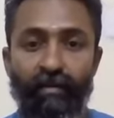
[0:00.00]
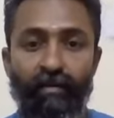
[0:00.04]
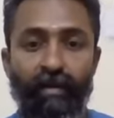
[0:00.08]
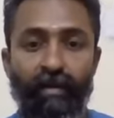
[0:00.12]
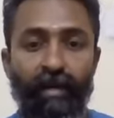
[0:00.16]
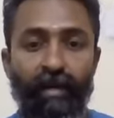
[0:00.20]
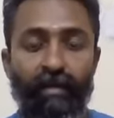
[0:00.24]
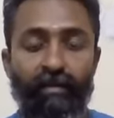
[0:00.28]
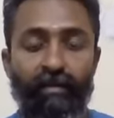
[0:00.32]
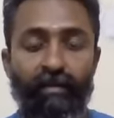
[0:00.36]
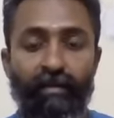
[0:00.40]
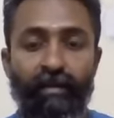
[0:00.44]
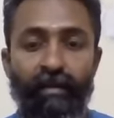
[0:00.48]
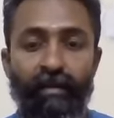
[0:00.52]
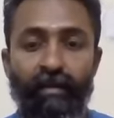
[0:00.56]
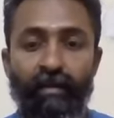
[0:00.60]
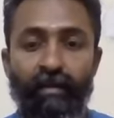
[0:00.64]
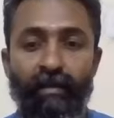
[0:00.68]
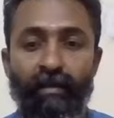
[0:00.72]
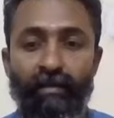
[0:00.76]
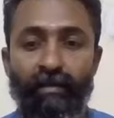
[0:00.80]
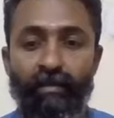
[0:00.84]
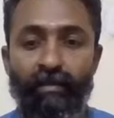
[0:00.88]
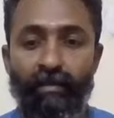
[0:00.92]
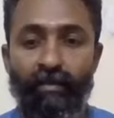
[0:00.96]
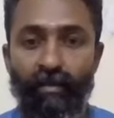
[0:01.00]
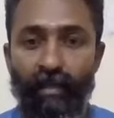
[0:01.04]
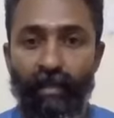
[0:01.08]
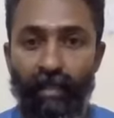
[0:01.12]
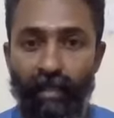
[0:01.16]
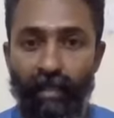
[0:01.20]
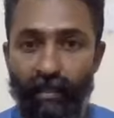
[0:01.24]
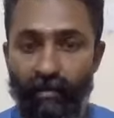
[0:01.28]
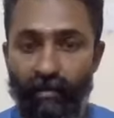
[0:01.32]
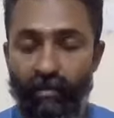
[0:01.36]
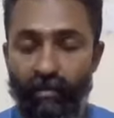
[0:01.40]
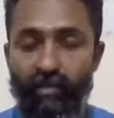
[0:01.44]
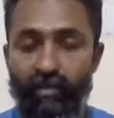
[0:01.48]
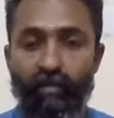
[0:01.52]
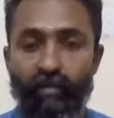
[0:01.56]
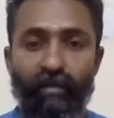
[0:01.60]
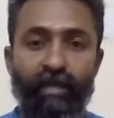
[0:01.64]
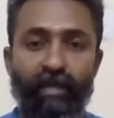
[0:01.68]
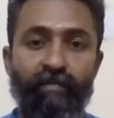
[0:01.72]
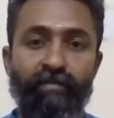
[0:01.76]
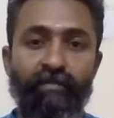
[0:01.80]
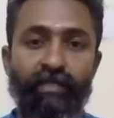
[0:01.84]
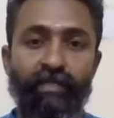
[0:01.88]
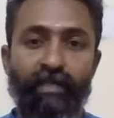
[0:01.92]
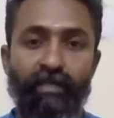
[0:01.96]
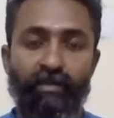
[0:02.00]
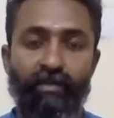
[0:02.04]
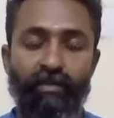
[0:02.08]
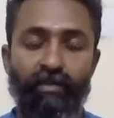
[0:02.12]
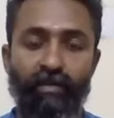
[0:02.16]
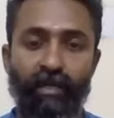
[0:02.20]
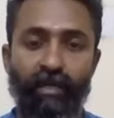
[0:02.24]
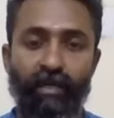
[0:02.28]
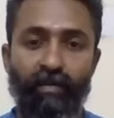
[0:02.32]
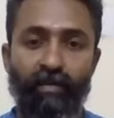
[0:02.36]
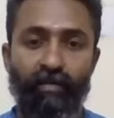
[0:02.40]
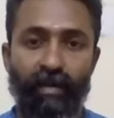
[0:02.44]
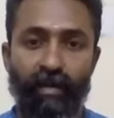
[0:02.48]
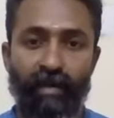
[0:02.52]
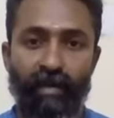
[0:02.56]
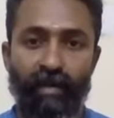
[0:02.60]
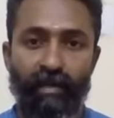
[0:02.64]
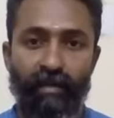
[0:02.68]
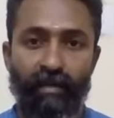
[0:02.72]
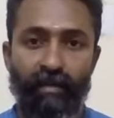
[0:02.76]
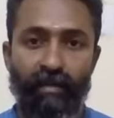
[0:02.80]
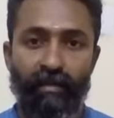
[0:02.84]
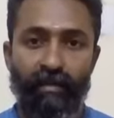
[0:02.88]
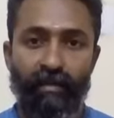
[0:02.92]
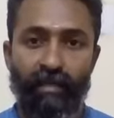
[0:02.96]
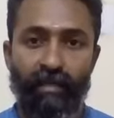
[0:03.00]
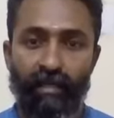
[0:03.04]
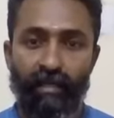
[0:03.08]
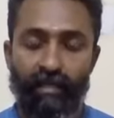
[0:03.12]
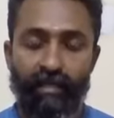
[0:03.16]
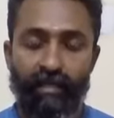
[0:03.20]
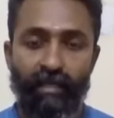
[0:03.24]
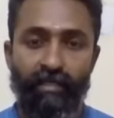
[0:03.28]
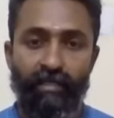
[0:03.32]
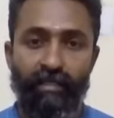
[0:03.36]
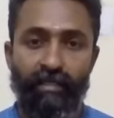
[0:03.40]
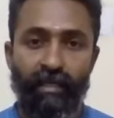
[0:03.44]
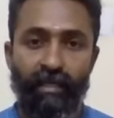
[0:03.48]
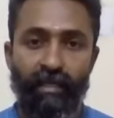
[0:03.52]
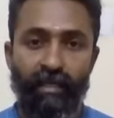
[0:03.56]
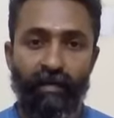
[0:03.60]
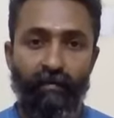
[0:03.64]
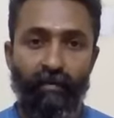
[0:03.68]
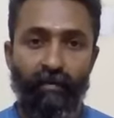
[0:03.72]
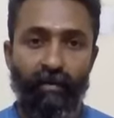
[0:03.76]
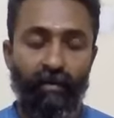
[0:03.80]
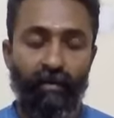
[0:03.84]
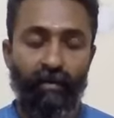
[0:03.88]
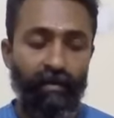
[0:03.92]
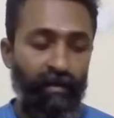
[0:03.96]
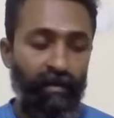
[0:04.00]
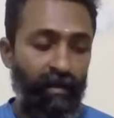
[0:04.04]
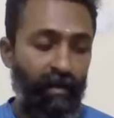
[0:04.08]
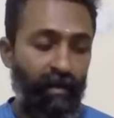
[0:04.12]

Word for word: రైట్ సో ఈరోజు మనం చేస్తున్నటువంటి ఈ సత్సంగంలో